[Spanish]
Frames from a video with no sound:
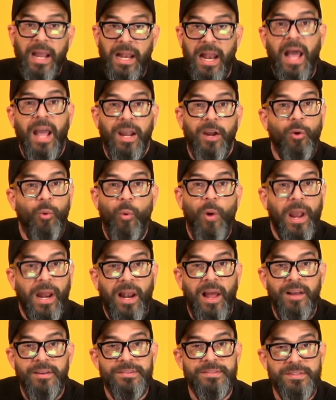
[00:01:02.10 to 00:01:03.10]
las
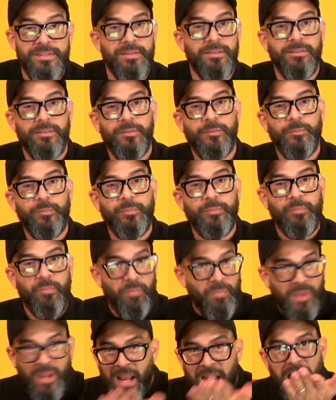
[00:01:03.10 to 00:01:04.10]
escuelas?
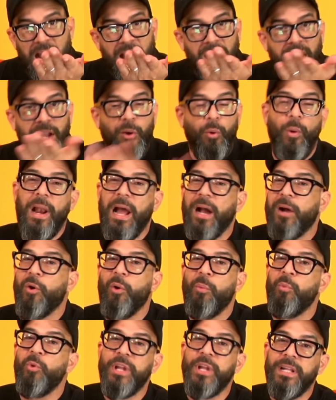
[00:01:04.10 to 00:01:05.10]
¿En las escuelas
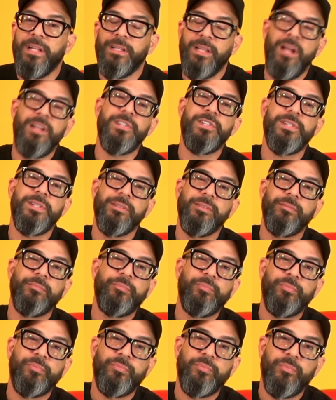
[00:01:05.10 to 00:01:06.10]
comunistas?
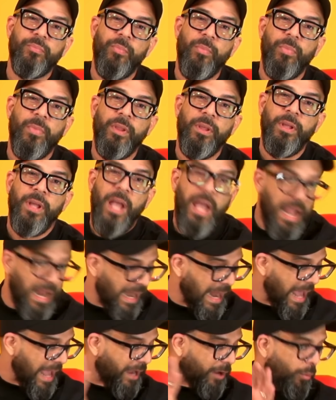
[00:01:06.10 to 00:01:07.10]
En
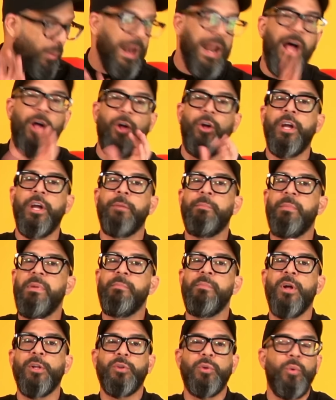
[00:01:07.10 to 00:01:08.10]
las escuelas donde
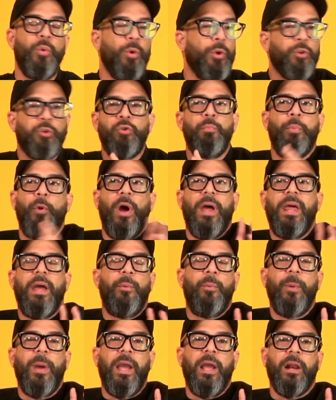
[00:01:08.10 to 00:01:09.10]
mismo tú, puedes
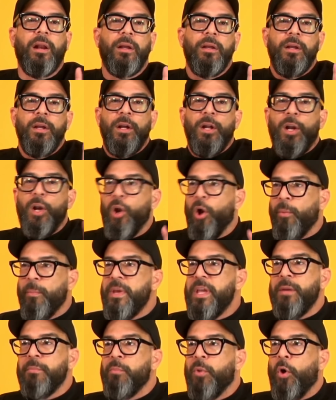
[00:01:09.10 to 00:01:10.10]
ver lo
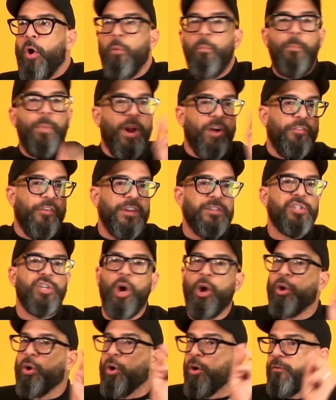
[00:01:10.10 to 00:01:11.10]
mismo, un
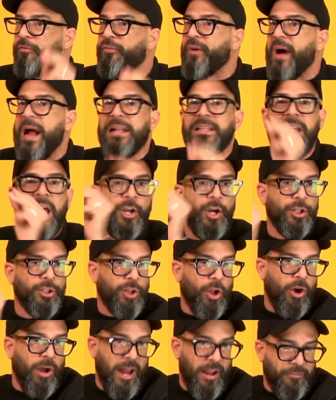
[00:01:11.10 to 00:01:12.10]
profesor con falta de
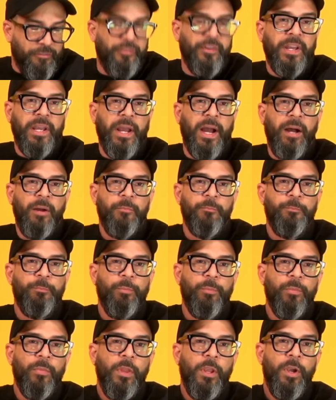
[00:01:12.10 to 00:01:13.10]
ortografía,
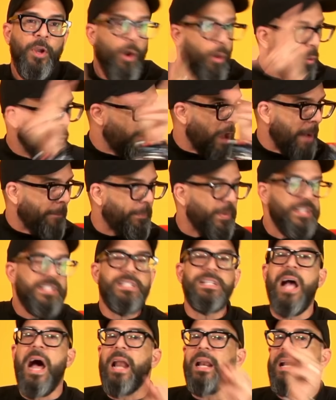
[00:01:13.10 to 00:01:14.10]
una
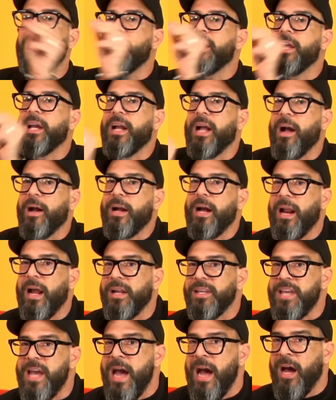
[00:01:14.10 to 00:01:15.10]
pizarra
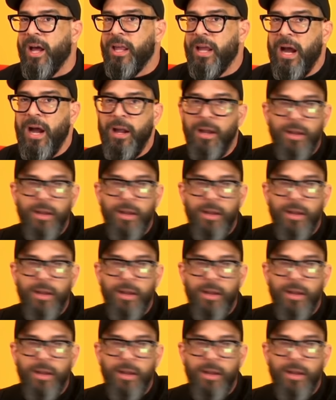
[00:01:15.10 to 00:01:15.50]
descascarañada,